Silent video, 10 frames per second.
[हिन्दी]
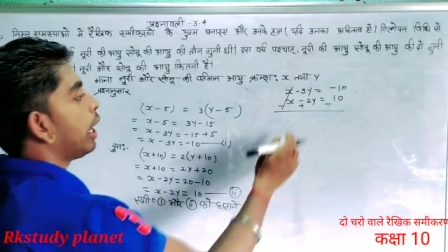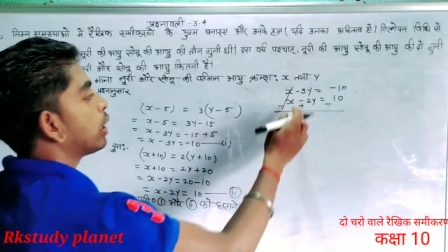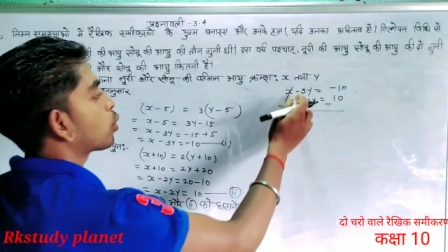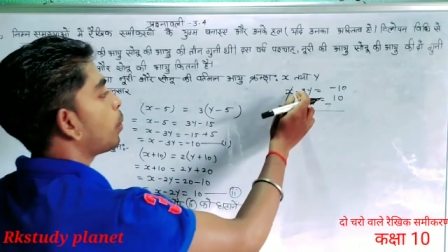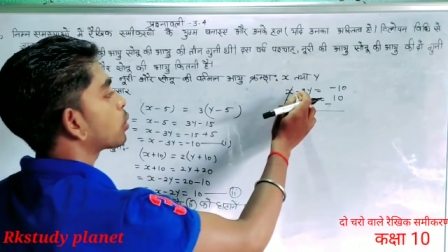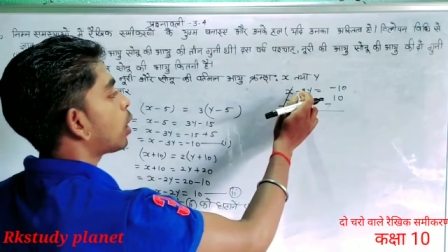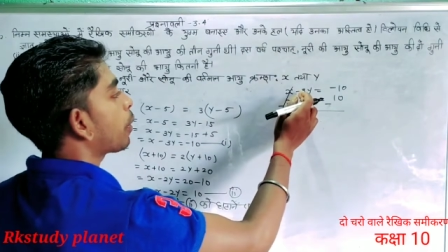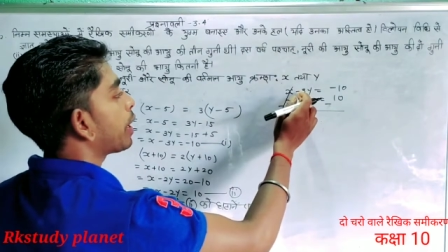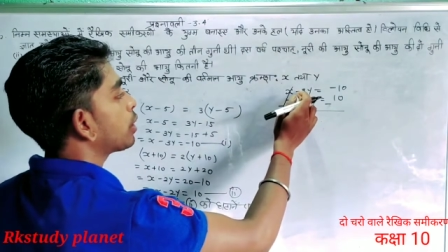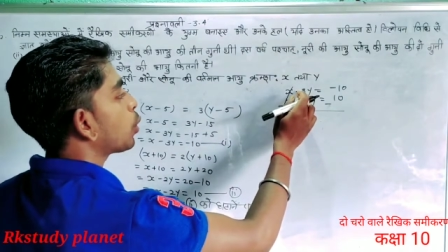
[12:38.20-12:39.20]
इसको हम
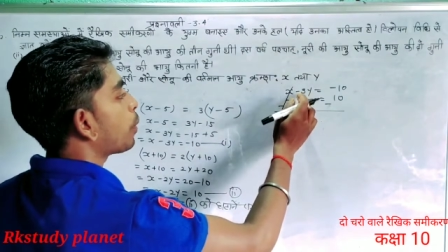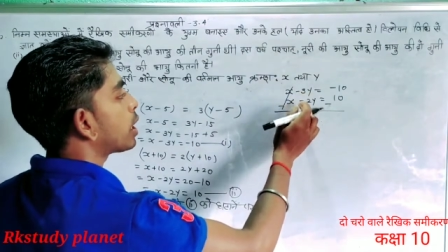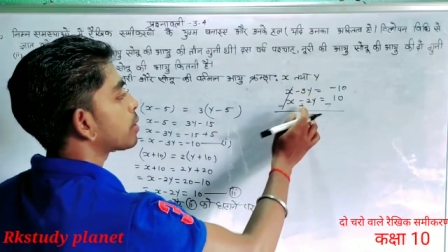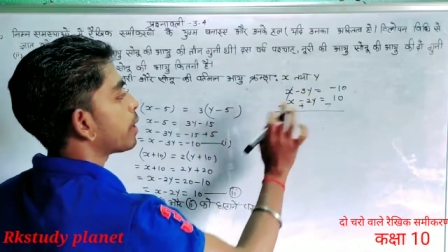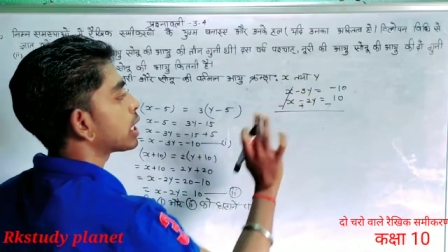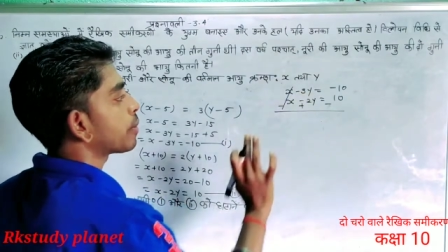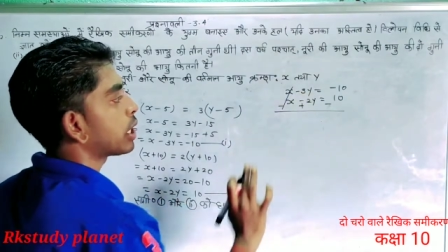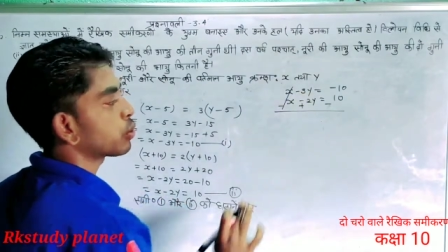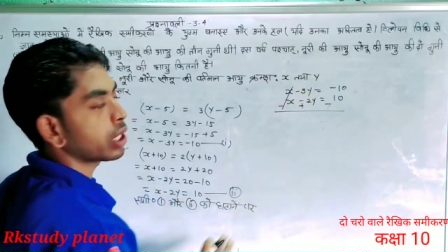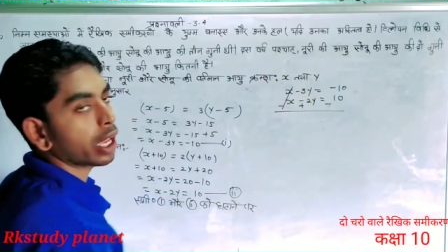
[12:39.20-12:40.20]
सॉल्व करेंगे तो प्लस माइनस
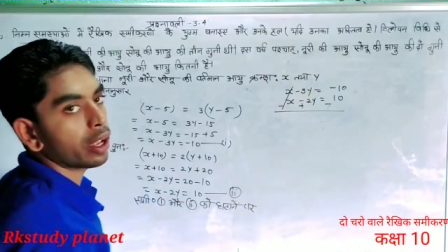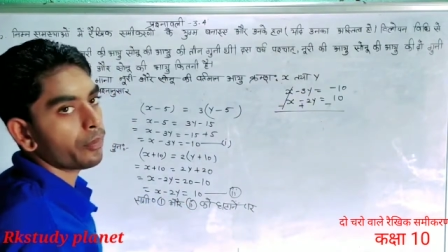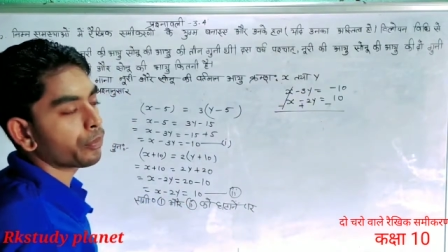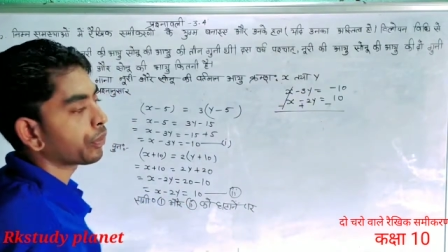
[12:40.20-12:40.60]
माइनस हो जाएगा